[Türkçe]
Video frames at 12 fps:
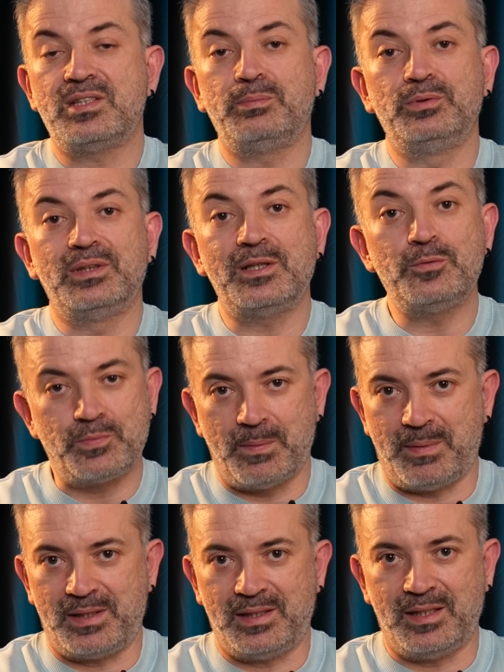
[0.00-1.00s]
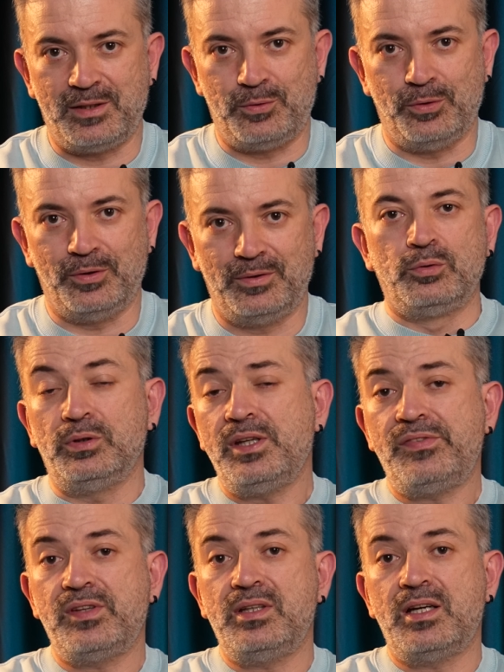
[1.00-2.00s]
İşte bunlara düşmemek gerekiyor.
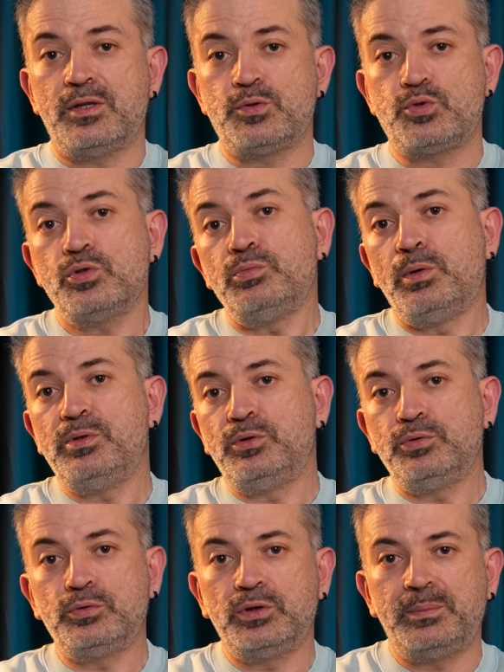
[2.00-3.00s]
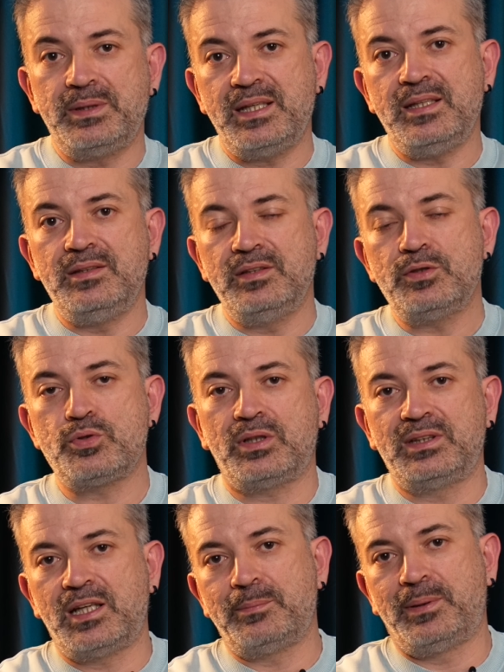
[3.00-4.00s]
Dolayısıyla şu mobil uygulamayı indir şu
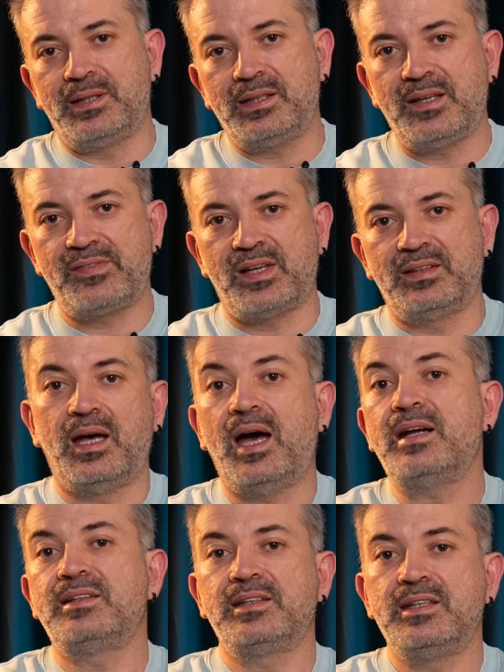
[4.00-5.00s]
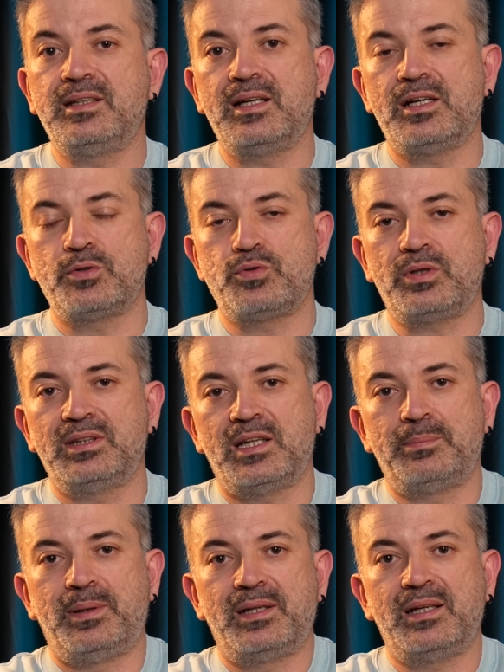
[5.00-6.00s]
kadar para kazan, her dakika şu
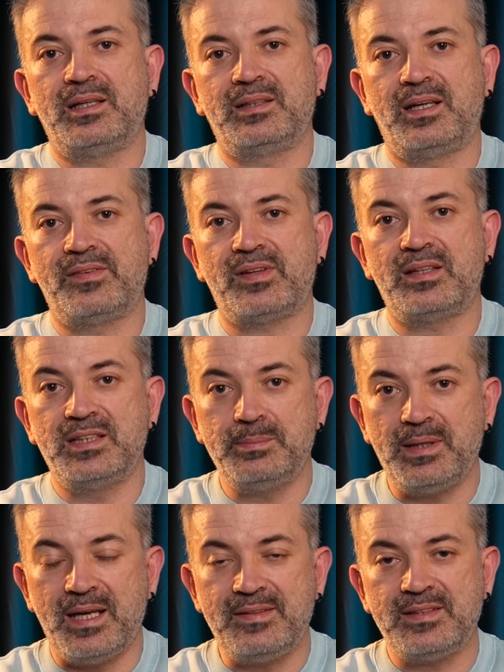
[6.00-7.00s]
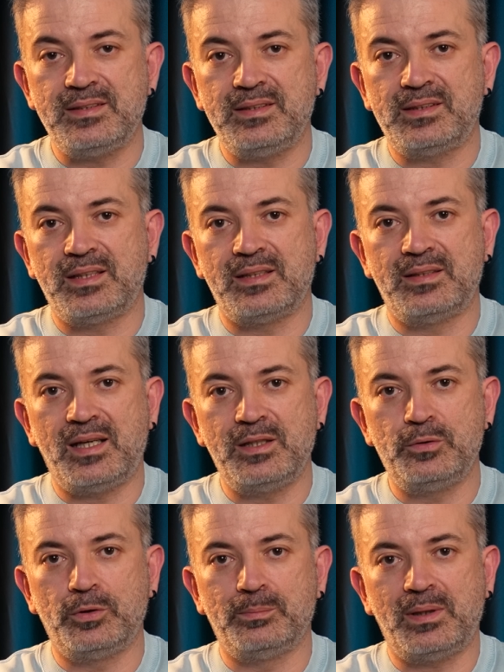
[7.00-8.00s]
kadar para kazan gibi etkinliklere
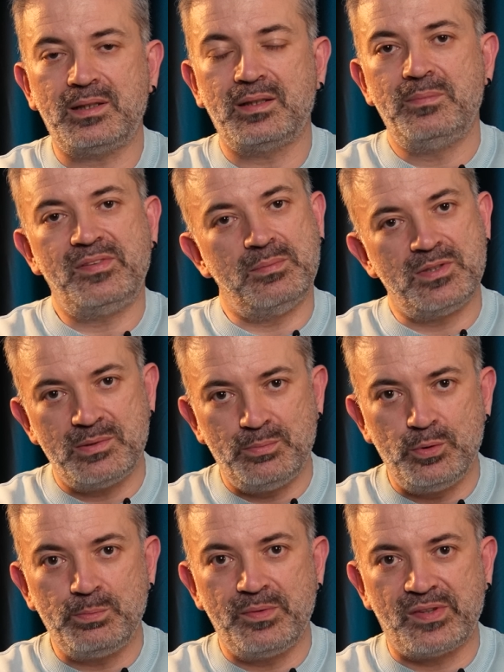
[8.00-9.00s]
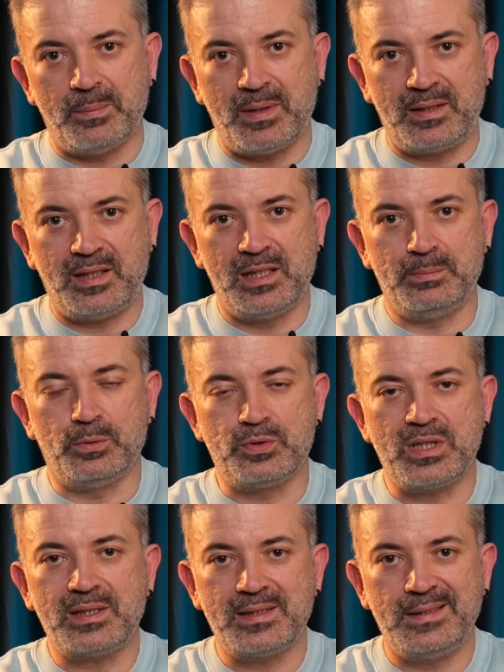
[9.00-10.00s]
dahil olmak bizim için büyük bir zaman kaybı
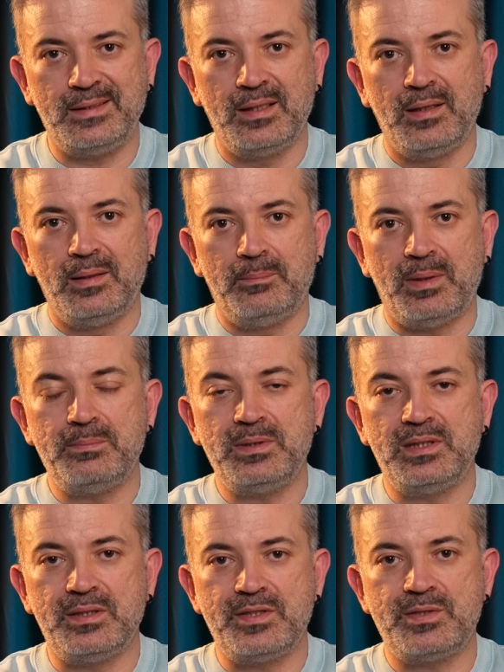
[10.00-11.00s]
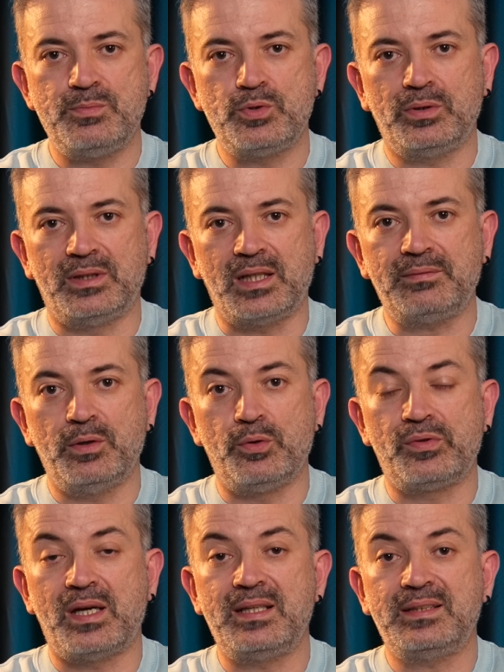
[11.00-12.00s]
olacak ki ben bir girişimci olarak ve
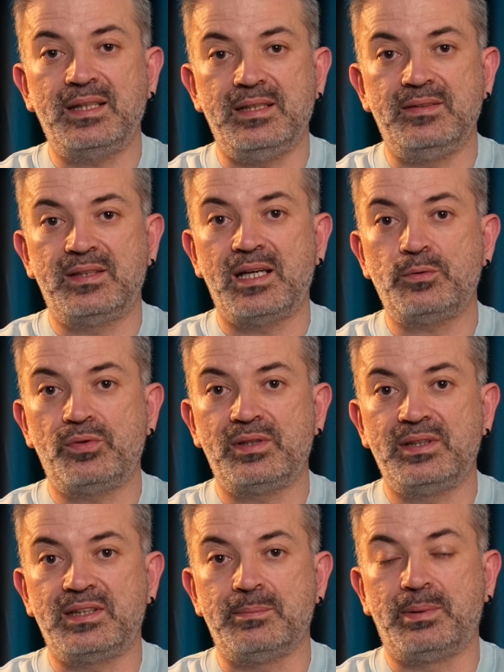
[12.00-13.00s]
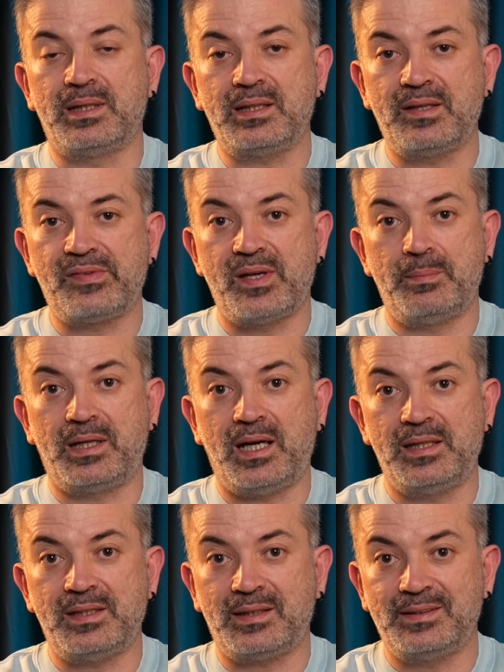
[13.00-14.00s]
özellikle internet üzerindeki para kazanma
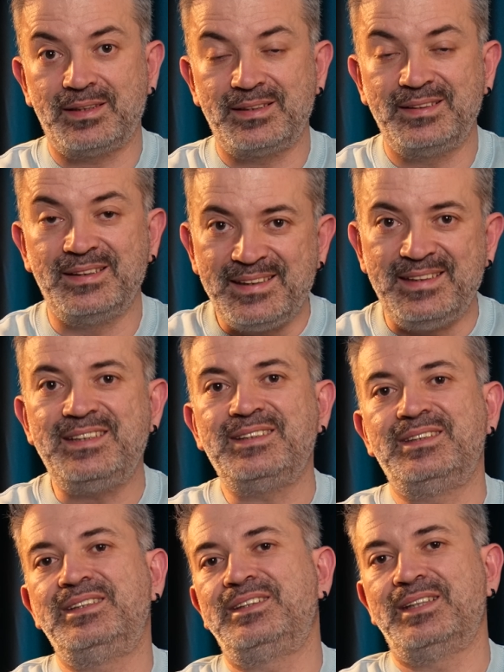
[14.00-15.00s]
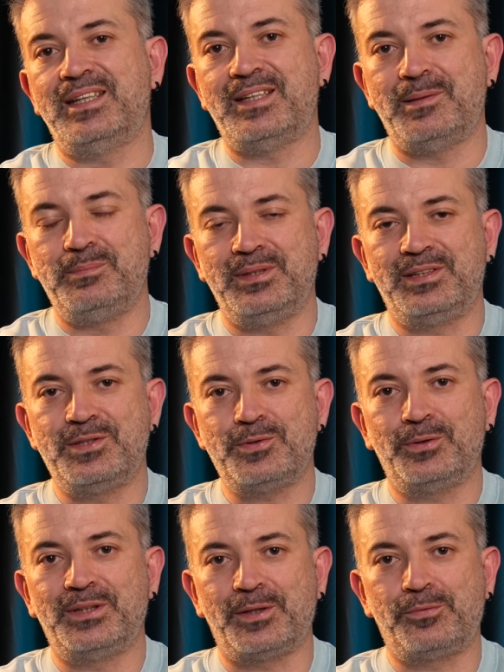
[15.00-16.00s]
kaynaklarını didik didik eden bir
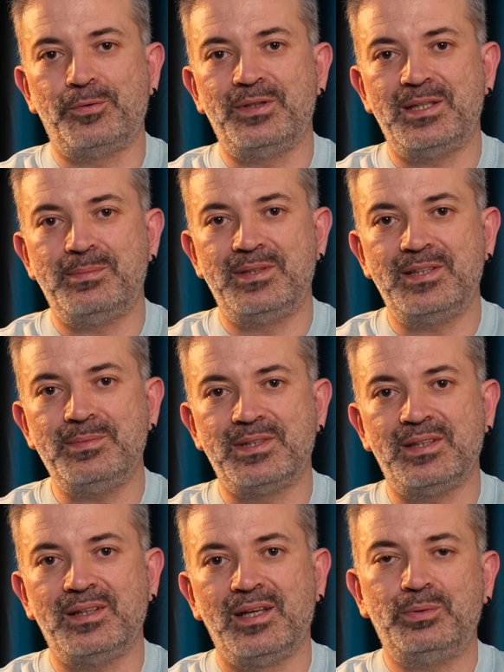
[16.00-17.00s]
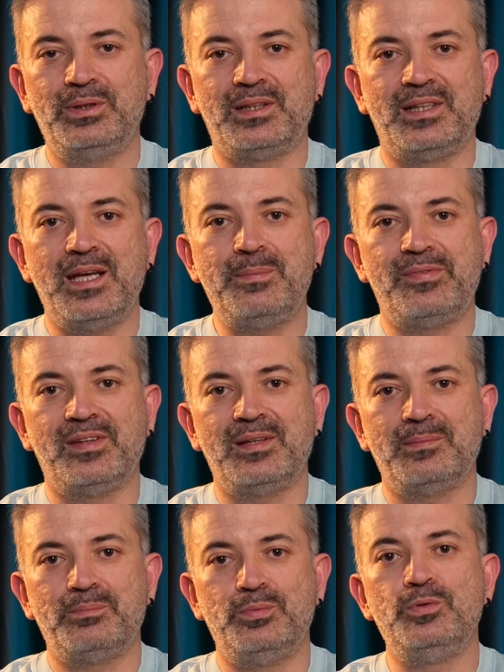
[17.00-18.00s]
kişi olarak söyleyebilirim ki bunların
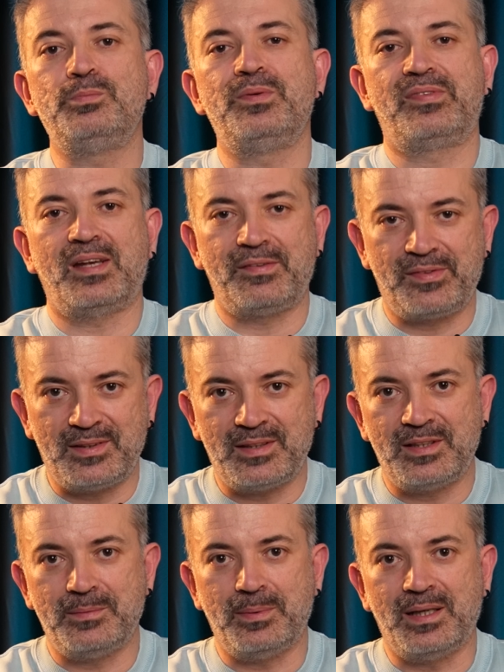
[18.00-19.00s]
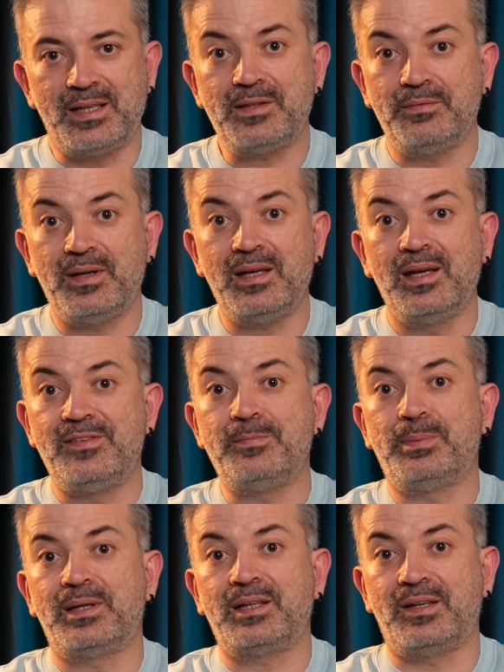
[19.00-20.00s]
hepsi büyük bir safsatadan ibaret ve
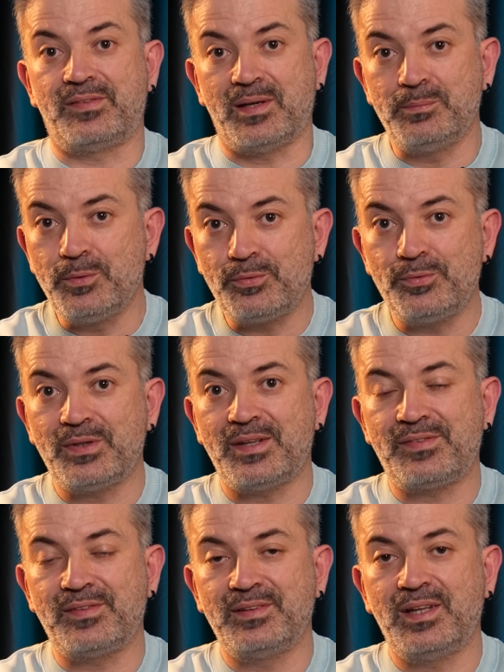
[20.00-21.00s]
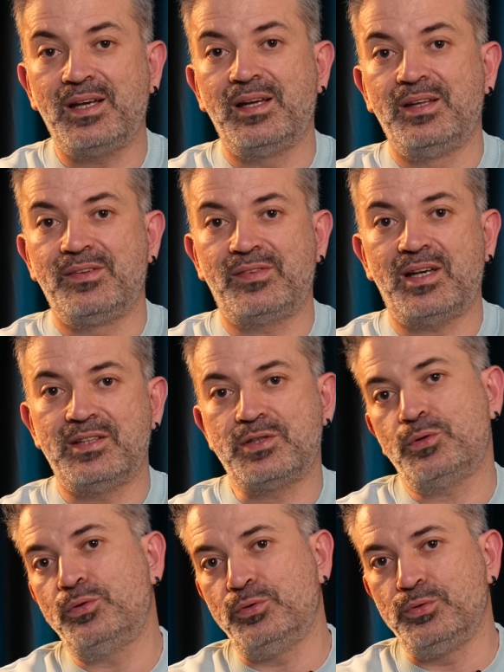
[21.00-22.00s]
siz para kazanmıyorsunuz aslında.
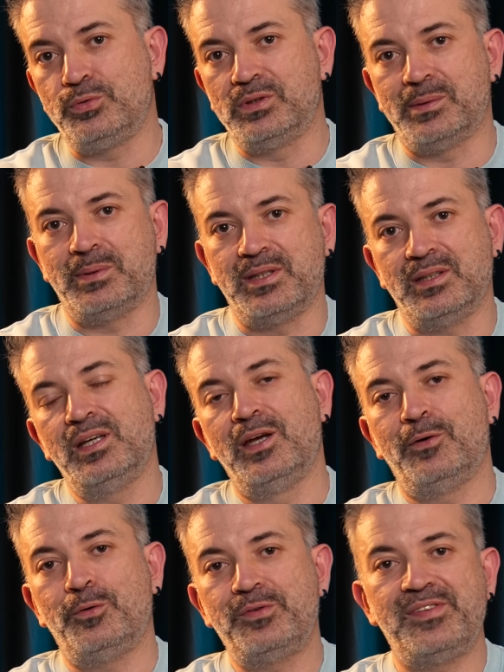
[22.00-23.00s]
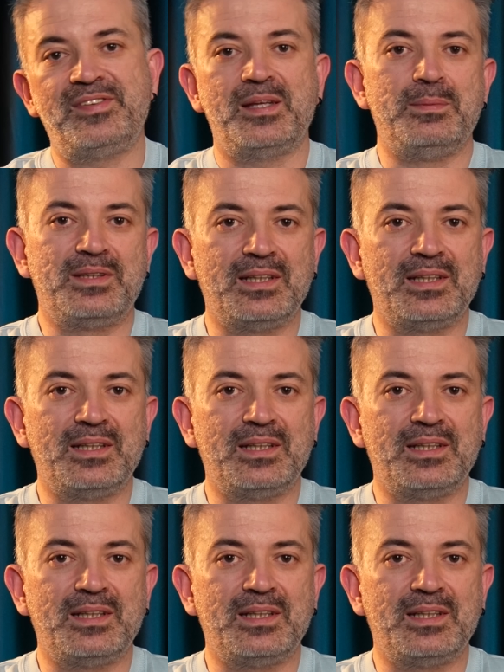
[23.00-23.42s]
Sadece o uygulamayı, o sistemi